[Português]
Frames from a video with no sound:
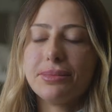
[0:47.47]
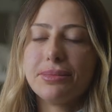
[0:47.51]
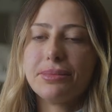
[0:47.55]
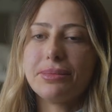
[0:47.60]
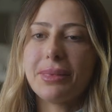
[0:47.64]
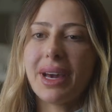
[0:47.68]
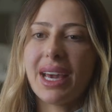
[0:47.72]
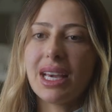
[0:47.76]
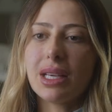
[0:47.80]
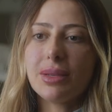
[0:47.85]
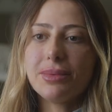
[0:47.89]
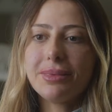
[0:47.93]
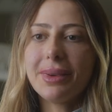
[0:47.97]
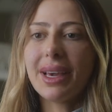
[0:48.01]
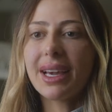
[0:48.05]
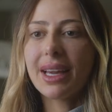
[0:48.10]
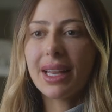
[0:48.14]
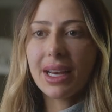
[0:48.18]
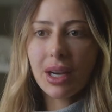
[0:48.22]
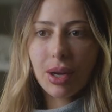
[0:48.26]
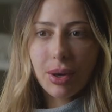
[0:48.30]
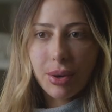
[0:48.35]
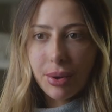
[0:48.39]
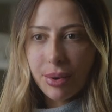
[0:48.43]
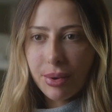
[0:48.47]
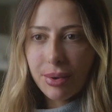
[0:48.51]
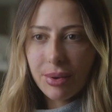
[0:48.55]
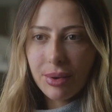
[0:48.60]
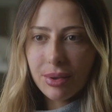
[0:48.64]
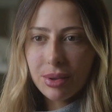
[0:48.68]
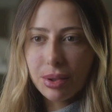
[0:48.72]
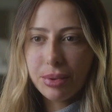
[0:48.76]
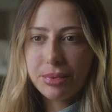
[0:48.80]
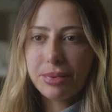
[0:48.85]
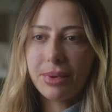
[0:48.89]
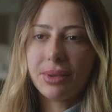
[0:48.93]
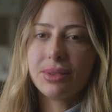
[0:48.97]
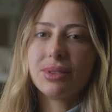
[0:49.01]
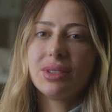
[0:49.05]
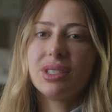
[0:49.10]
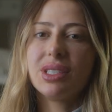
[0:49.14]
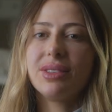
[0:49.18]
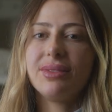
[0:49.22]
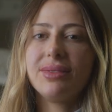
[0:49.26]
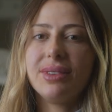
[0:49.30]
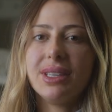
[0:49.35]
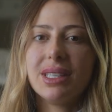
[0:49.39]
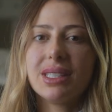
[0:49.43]
mais me agregou do ponto
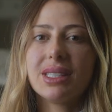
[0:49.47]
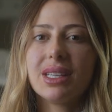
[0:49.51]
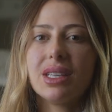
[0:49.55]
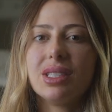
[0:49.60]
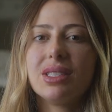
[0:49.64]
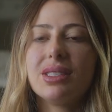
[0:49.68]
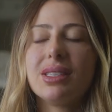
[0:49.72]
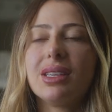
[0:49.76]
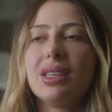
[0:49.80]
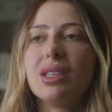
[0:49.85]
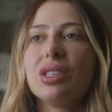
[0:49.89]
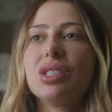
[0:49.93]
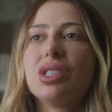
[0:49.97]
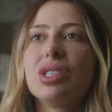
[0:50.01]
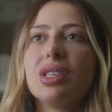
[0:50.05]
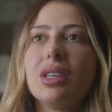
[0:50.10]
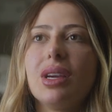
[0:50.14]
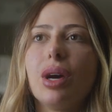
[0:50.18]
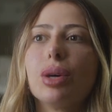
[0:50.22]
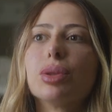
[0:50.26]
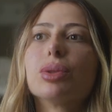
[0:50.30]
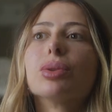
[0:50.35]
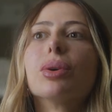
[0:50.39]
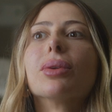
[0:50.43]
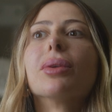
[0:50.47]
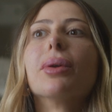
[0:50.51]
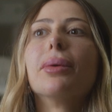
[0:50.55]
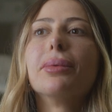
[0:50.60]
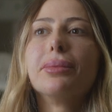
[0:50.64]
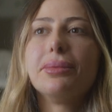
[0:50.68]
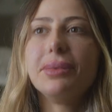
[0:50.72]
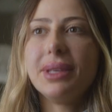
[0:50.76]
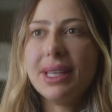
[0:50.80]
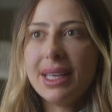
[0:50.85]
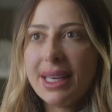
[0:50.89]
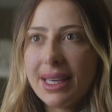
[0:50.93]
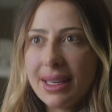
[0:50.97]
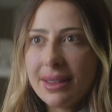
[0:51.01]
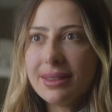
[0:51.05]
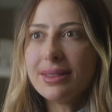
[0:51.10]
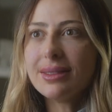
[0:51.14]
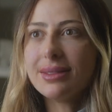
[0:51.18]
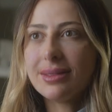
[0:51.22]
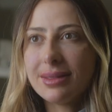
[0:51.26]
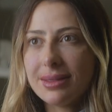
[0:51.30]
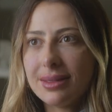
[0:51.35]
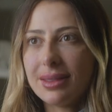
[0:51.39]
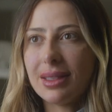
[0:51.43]
de vista de sentir autonomia